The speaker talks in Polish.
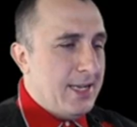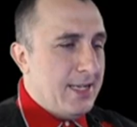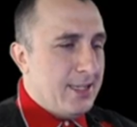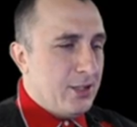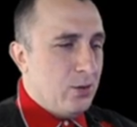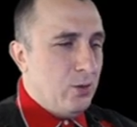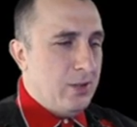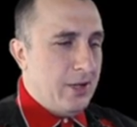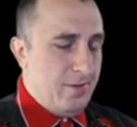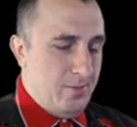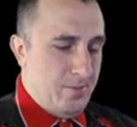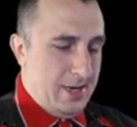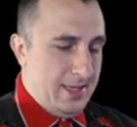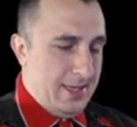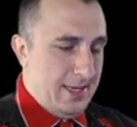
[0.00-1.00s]
x, które
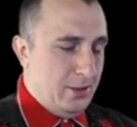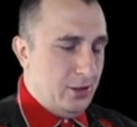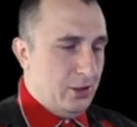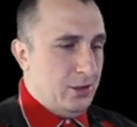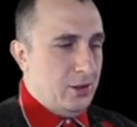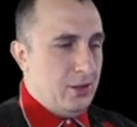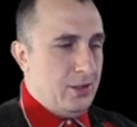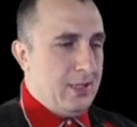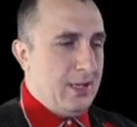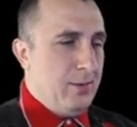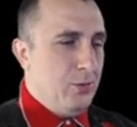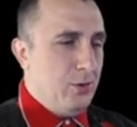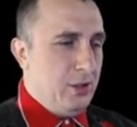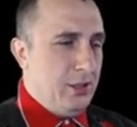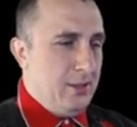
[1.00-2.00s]
wpada do
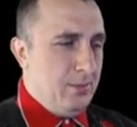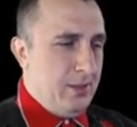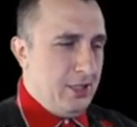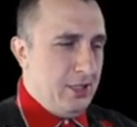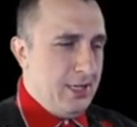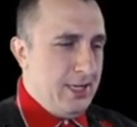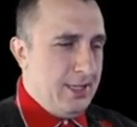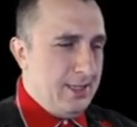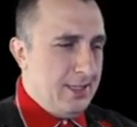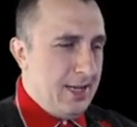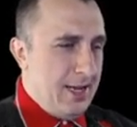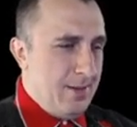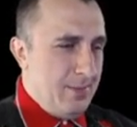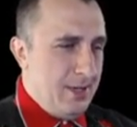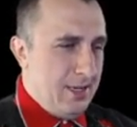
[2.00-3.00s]
środka, musi być
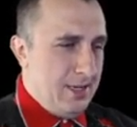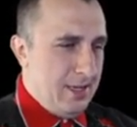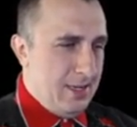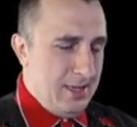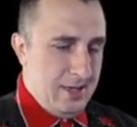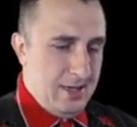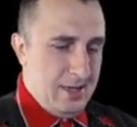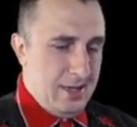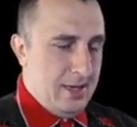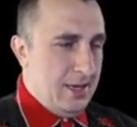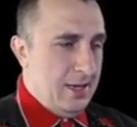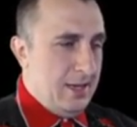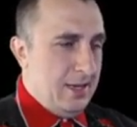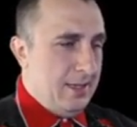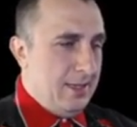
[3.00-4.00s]
intem.
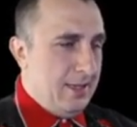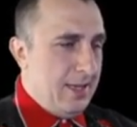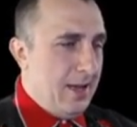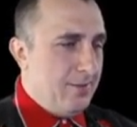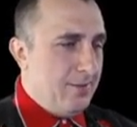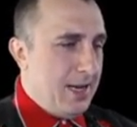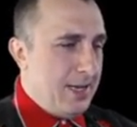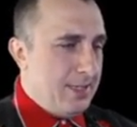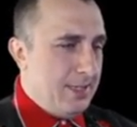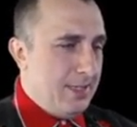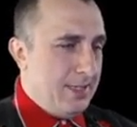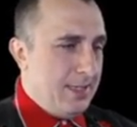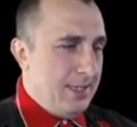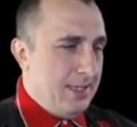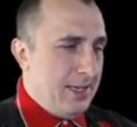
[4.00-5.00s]
Nawiasy, tak